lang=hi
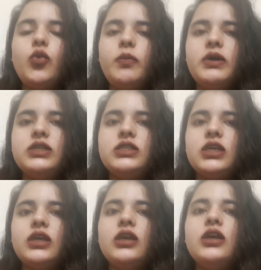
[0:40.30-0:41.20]
ऊपर
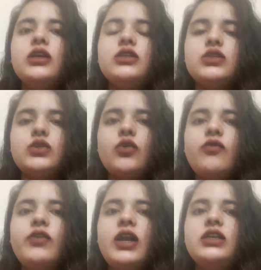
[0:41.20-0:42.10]
से सो
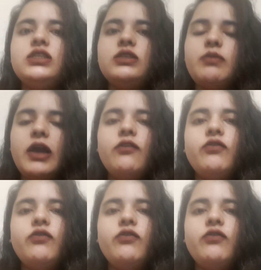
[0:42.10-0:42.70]
फ्रेंड्स माई